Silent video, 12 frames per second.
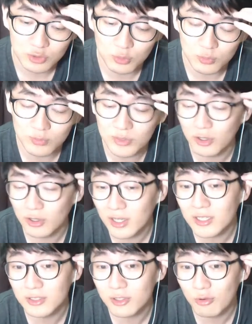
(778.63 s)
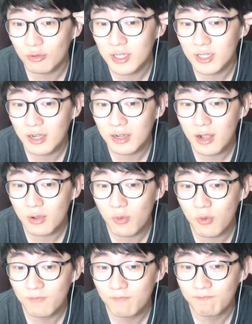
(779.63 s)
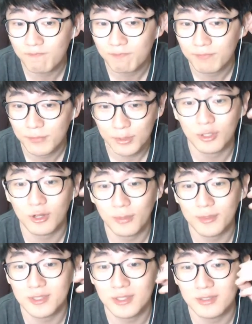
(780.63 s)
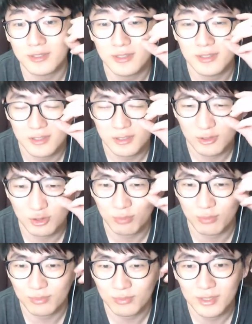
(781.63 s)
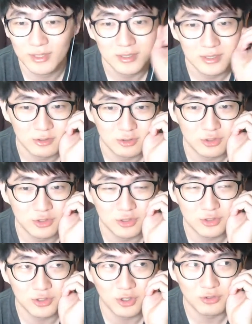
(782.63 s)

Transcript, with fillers: 좀 여러 가지 경우를 생각하고 그러면서 좀 추진수